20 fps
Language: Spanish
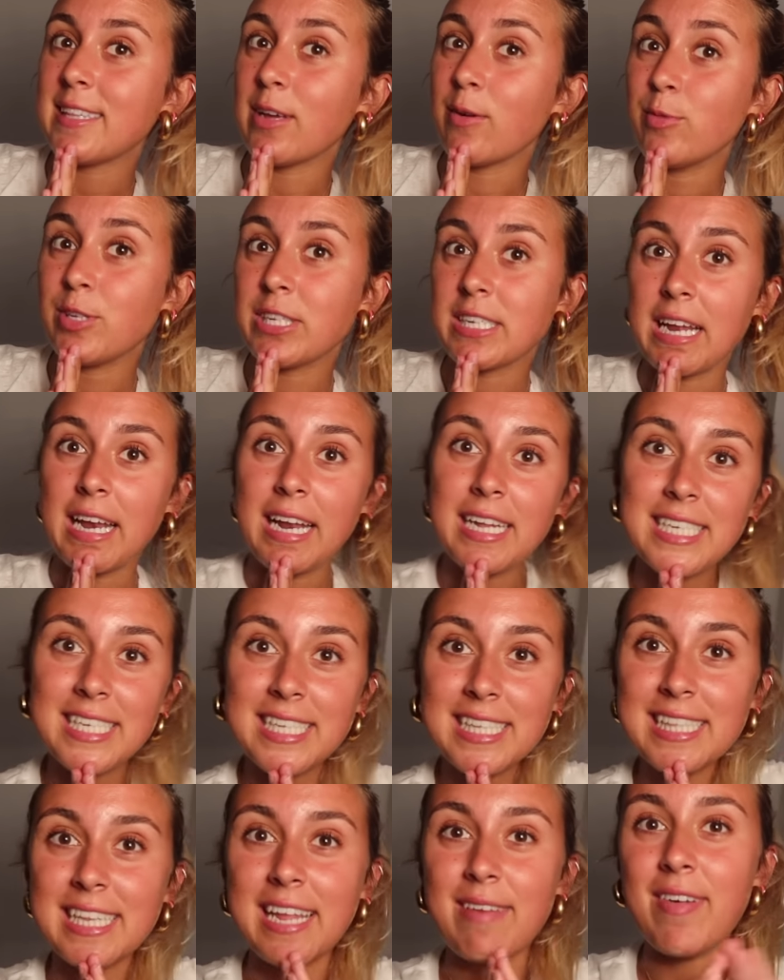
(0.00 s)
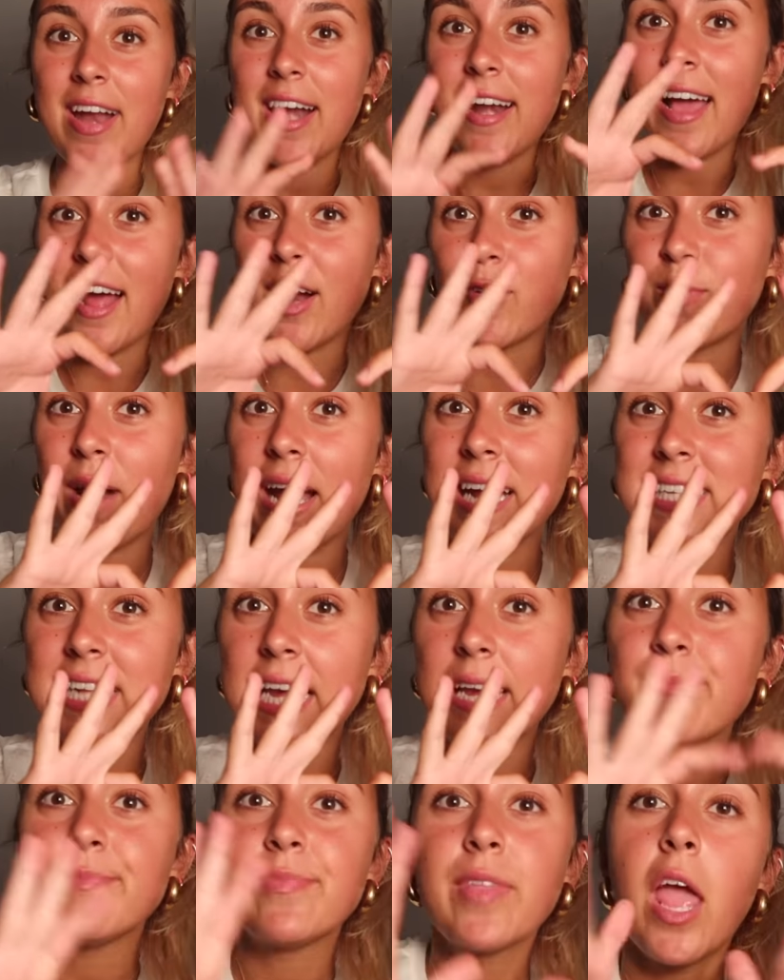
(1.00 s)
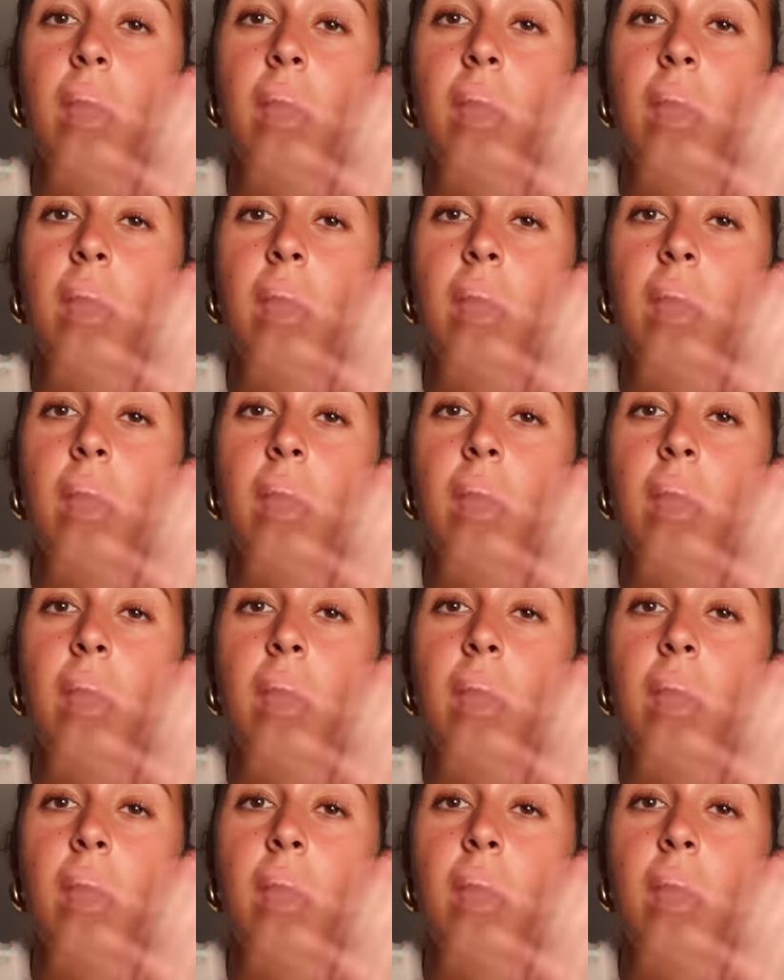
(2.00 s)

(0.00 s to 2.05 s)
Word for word: tengo muchas ganas de ver a Gracie.